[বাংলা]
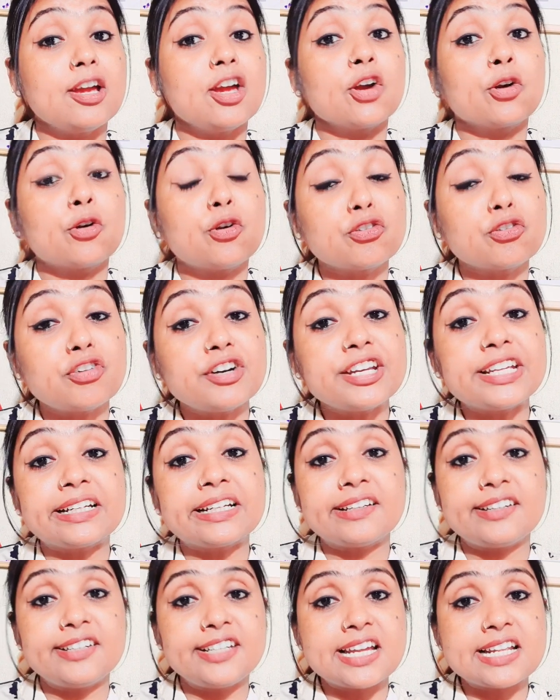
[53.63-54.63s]
কোন কোন
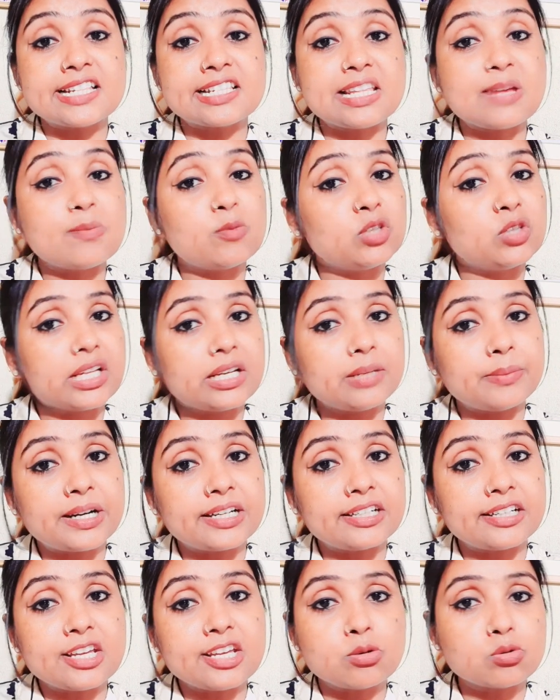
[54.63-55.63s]
ইনগ্রিডিয়েন্টস দিয়ে মুলতানি
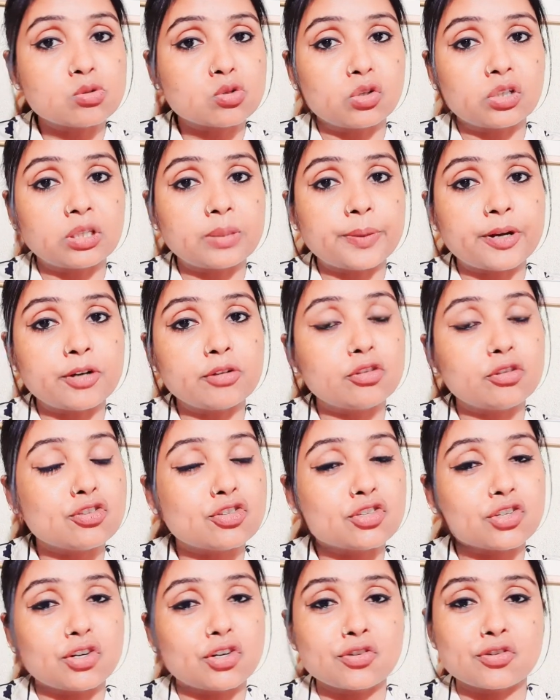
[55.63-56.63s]
মাটিটা ইউজ করতে পারো তো
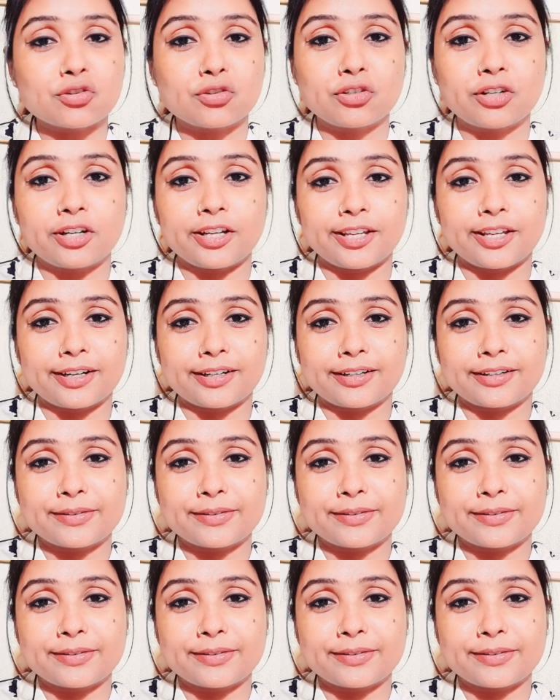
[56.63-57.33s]
চলো শুরু করা যাক